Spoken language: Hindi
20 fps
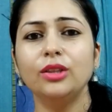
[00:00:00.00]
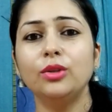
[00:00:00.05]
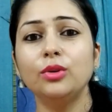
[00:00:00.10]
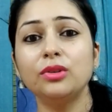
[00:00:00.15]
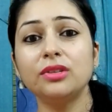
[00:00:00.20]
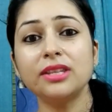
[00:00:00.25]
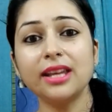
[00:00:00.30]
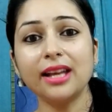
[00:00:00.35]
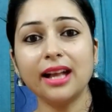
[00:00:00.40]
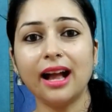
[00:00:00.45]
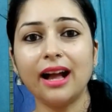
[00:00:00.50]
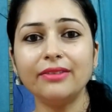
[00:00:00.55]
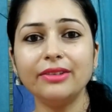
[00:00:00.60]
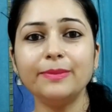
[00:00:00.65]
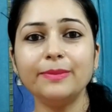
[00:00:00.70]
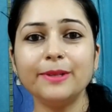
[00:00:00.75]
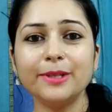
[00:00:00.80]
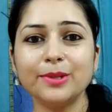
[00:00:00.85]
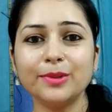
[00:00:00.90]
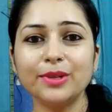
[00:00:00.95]
दूसरी कहावत
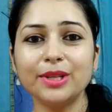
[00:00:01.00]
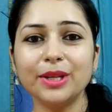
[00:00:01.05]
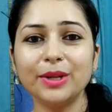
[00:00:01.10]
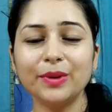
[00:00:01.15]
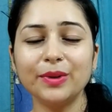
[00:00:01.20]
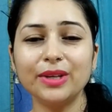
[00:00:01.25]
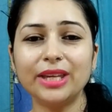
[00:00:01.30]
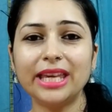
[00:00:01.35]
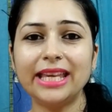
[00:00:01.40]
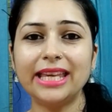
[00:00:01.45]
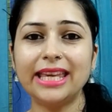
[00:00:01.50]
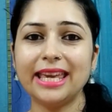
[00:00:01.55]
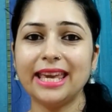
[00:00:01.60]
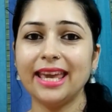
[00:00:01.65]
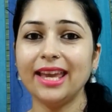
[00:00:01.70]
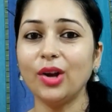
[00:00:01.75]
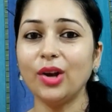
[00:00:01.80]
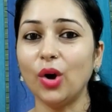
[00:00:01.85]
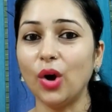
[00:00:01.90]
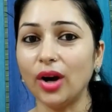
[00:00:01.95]
भी सुनी होगी कि
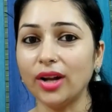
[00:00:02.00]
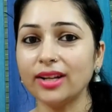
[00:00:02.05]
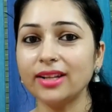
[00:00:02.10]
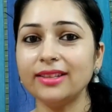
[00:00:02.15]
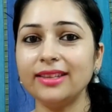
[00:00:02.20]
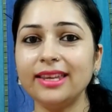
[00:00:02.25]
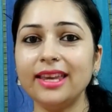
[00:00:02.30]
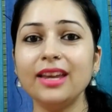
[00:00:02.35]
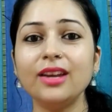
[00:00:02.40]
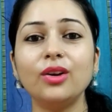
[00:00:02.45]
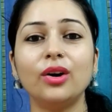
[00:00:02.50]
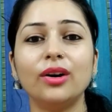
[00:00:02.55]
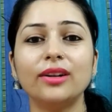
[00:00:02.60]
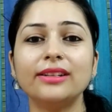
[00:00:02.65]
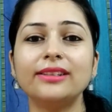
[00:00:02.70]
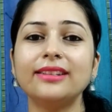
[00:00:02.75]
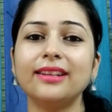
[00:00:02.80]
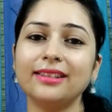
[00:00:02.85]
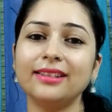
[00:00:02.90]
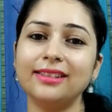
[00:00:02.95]
एक औरत ही एक
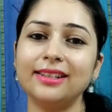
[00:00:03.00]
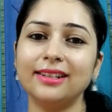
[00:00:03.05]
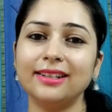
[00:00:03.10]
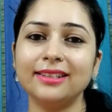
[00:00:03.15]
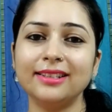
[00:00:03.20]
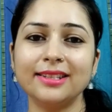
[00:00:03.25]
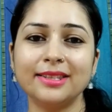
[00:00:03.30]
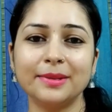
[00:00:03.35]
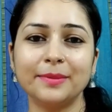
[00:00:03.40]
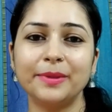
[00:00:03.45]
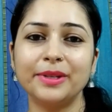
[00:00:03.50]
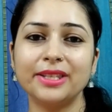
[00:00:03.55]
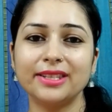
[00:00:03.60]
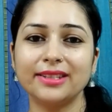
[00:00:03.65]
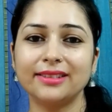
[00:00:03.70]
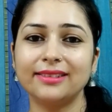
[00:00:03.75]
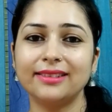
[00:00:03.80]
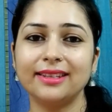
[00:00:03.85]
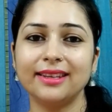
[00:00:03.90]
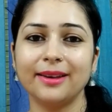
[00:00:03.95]
औरत का दर्द समझ
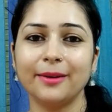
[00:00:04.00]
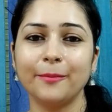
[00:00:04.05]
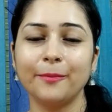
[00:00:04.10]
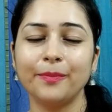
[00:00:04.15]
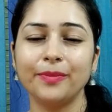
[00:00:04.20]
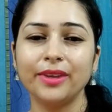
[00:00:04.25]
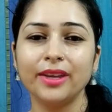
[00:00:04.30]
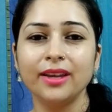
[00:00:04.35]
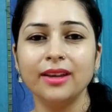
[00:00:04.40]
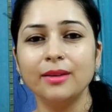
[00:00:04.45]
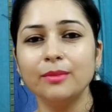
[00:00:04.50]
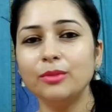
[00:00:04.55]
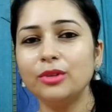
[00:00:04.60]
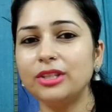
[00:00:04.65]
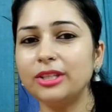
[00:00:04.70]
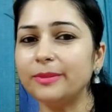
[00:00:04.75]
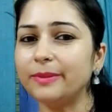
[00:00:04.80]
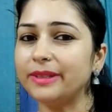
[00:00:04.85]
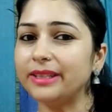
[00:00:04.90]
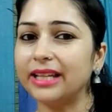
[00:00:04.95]
सकती है
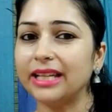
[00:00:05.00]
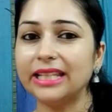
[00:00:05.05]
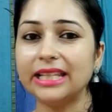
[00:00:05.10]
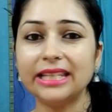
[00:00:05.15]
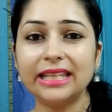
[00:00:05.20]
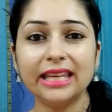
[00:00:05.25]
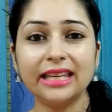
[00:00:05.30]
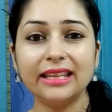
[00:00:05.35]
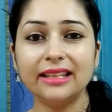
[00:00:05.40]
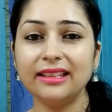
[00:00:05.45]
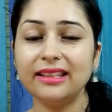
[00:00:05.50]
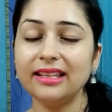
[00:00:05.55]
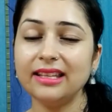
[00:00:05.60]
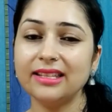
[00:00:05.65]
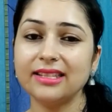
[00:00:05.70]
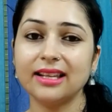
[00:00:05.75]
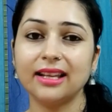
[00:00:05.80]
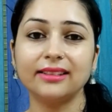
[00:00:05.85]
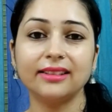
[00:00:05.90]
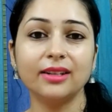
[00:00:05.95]
मुझे बताइए कि कितनी
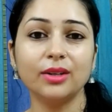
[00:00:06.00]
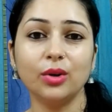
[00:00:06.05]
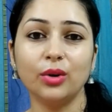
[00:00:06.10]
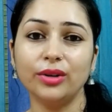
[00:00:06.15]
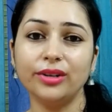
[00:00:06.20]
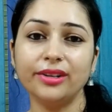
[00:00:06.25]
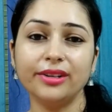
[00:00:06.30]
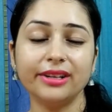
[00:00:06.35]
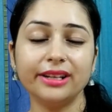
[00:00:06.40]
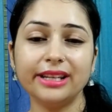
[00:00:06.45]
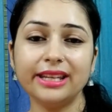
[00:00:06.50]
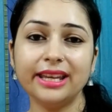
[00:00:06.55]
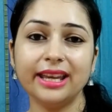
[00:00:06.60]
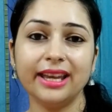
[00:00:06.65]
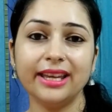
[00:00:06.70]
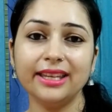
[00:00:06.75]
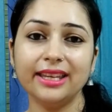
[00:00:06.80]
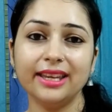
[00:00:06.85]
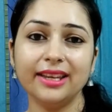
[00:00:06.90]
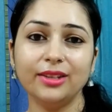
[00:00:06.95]
ज़्यादा कॉन्ट्ररी
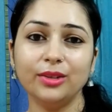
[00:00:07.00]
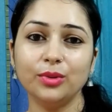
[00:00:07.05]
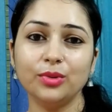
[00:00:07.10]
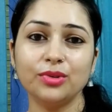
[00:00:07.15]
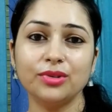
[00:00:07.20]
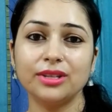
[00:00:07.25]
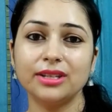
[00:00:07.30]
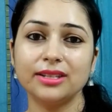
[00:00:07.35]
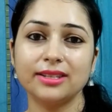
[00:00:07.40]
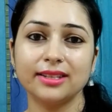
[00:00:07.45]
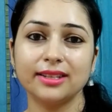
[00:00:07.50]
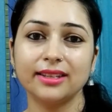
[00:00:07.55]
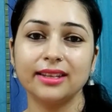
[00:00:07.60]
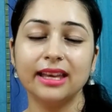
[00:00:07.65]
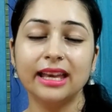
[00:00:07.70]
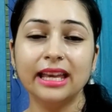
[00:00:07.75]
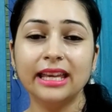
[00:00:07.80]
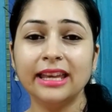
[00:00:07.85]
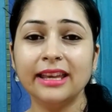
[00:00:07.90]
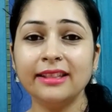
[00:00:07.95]
हैं ये एक दूसरे से
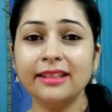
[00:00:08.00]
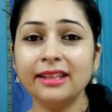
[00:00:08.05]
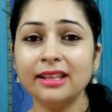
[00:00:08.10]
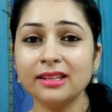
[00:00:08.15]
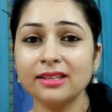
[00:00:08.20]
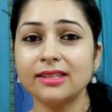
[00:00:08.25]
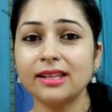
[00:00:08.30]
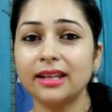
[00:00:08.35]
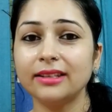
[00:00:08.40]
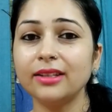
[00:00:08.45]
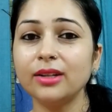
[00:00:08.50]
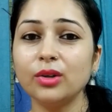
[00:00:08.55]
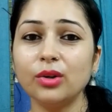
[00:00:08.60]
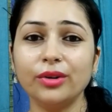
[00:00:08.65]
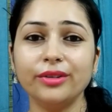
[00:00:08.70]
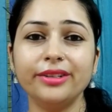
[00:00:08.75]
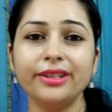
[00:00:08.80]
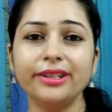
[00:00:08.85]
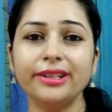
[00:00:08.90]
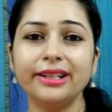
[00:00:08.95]
कितना ज़्यादा
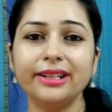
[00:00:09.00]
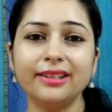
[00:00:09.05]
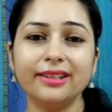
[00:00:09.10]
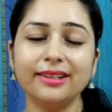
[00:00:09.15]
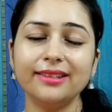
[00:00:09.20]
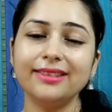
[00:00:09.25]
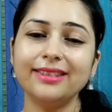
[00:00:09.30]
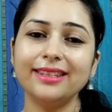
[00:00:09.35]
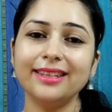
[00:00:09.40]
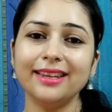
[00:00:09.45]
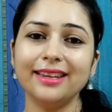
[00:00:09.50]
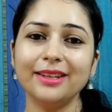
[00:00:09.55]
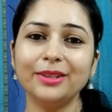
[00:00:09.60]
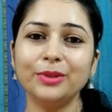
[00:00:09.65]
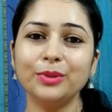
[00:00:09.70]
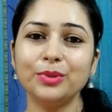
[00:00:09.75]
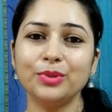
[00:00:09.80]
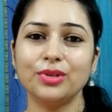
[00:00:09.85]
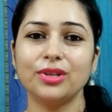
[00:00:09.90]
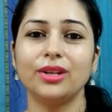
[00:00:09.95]
कॉन्ट्रडिक्ट करती हैं एक
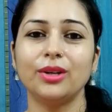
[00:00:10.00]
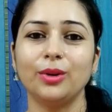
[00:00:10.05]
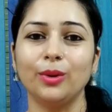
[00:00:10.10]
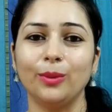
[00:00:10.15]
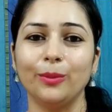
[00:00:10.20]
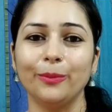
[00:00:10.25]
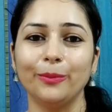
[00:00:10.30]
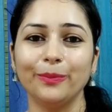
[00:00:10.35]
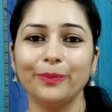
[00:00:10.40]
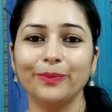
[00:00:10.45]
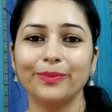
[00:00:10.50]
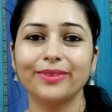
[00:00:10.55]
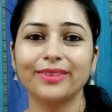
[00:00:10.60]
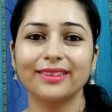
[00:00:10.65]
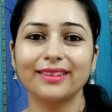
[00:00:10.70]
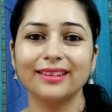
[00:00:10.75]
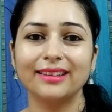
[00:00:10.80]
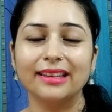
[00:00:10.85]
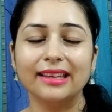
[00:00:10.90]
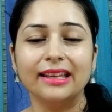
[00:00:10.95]
दूसरे को
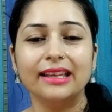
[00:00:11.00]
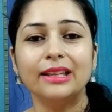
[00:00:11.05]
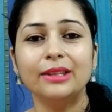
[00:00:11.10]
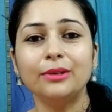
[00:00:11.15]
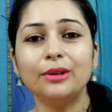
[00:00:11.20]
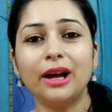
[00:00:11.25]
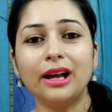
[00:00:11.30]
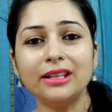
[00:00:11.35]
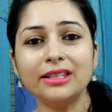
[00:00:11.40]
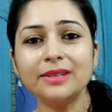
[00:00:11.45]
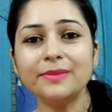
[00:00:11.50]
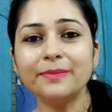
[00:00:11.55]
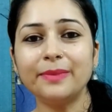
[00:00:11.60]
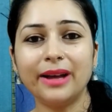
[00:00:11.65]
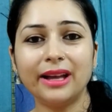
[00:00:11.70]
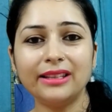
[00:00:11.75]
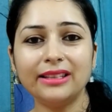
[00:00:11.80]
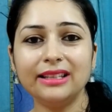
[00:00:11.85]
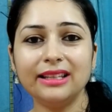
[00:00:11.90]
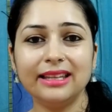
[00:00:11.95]
तो आज हम
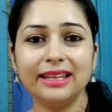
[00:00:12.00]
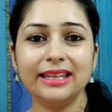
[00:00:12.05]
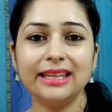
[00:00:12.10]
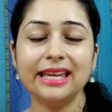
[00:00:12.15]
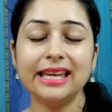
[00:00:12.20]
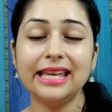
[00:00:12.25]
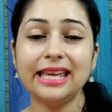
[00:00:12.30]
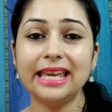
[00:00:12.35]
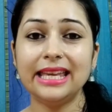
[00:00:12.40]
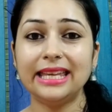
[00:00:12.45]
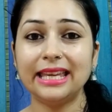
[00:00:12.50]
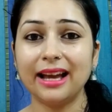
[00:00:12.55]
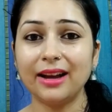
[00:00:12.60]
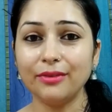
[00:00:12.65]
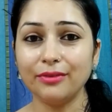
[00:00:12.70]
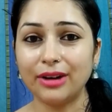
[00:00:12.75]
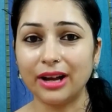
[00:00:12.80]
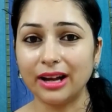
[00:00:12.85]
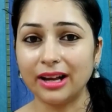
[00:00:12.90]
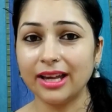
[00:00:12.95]
बात करेंगे कि क्या
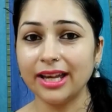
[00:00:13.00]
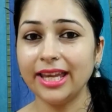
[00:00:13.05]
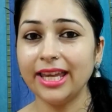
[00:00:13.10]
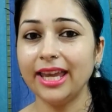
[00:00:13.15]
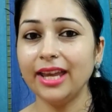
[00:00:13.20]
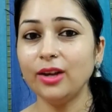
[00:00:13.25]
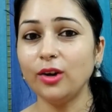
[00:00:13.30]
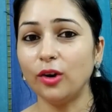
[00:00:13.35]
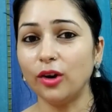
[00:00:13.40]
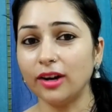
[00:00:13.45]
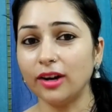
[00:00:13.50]
वाकई एक